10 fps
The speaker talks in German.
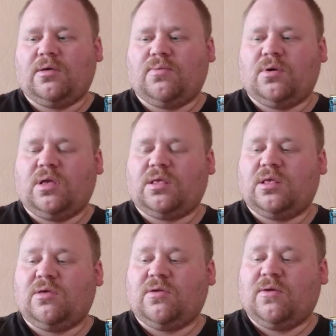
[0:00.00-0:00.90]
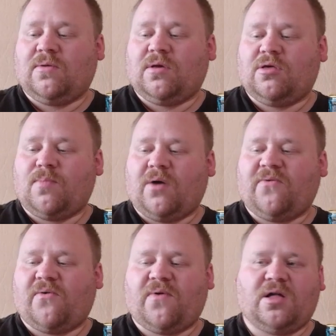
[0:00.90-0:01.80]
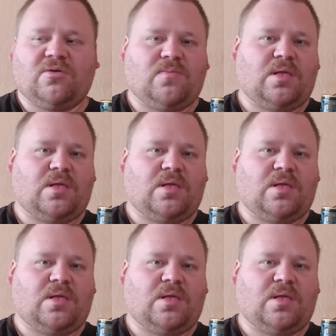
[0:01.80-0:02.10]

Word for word: ich wollte jetzt nicht den Geschmack verfälschen.